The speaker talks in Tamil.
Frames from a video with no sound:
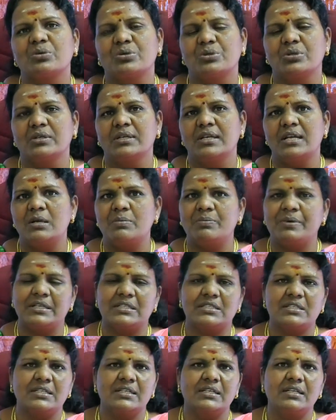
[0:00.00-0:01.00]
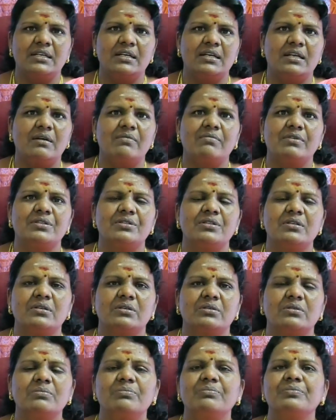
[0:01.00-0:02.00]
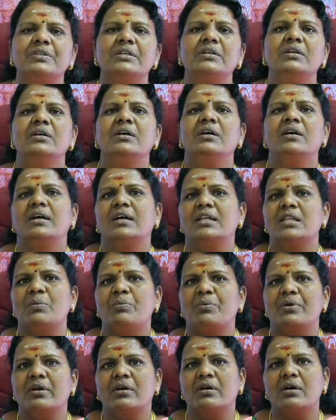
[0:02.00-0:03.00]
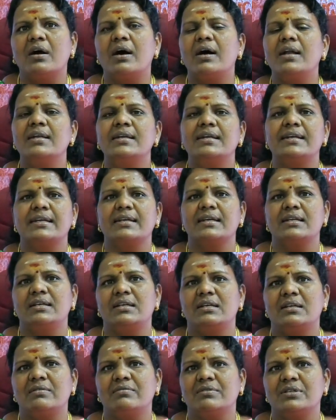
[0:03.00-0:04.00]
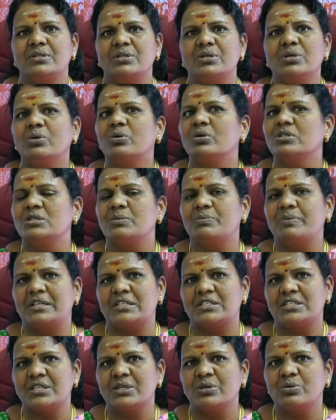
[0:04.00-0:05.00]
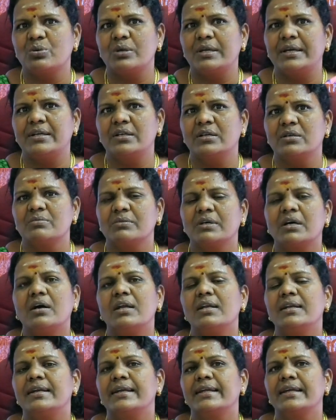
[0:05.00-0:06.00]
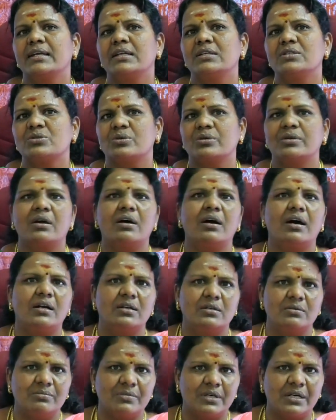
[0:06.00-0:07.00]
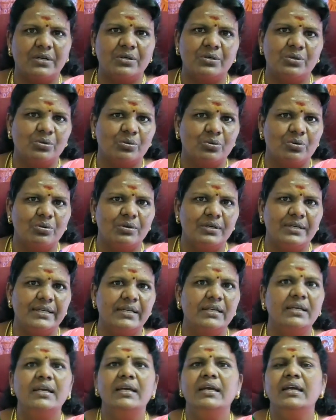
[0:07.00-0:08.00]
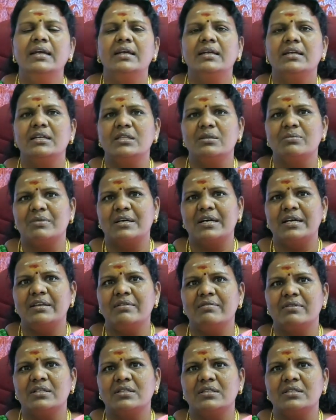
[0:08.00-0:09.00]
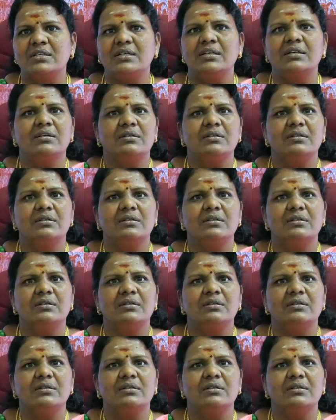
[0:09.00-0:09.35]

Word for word: சொத்துக்களால் பிரச்சனைகள் எல்லாம் வந்திருக்கும் அதே போல் கால்நடைகள் எல்லாம் வந்து கொஞ்சம் பிரச்சனைக்குள்ளாக இருக்கும் கால்நடைகள்னு சொன்னால் ஆடு மாடு கோழி இது மாதிரி வந்து